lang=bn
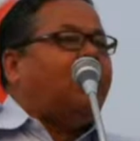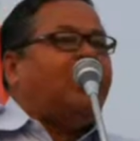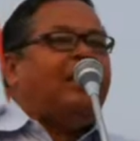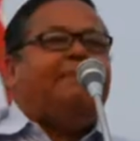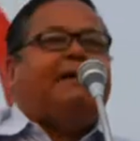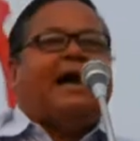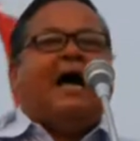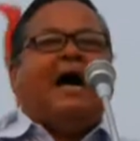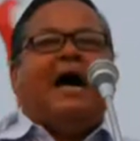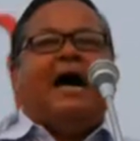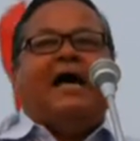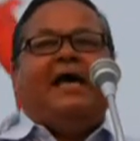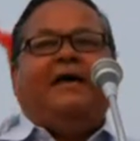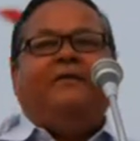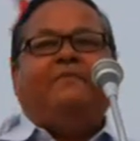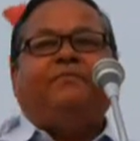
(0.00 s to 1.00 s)
বলে
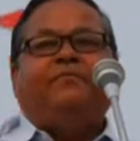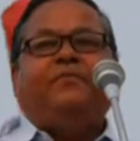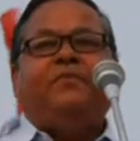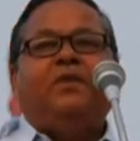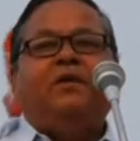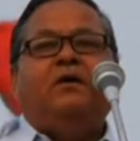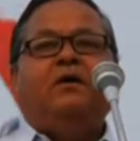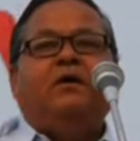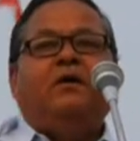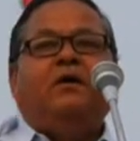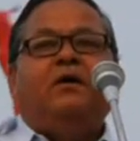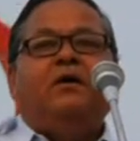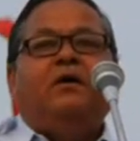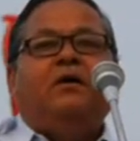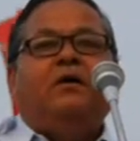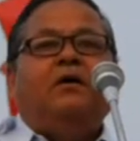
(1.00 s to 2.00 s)
বেড়ায়
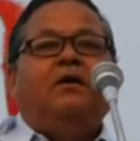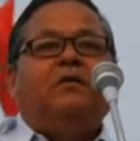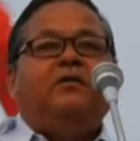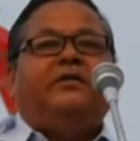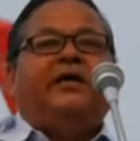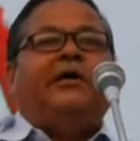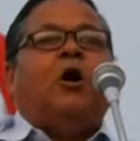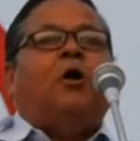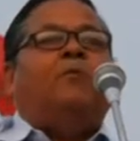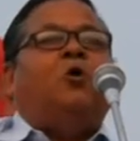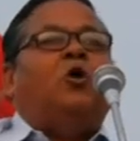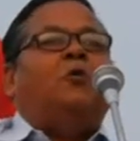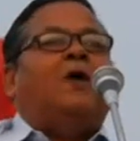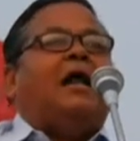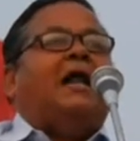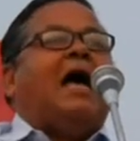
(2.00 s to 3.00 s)

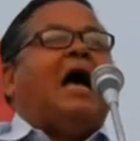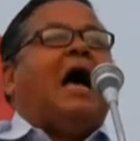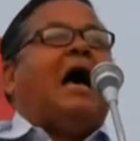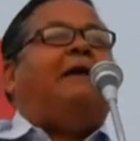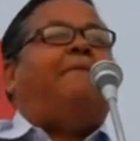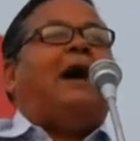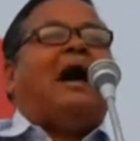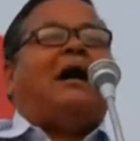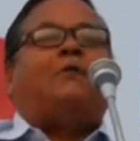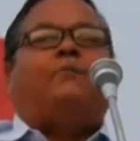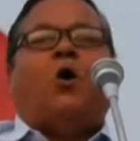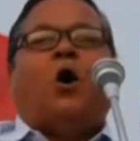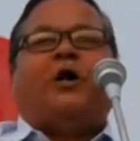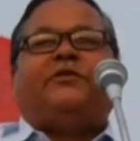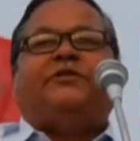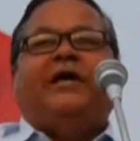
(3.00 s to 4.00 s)
তৃণমূল বলে হামাক
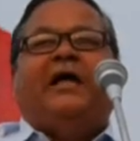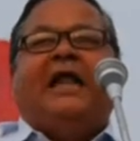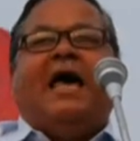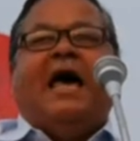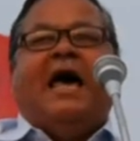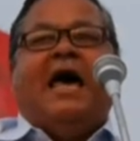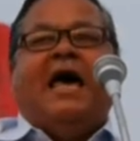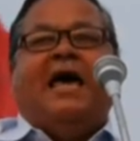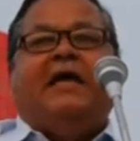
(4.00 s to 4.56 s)
ভোট দিলে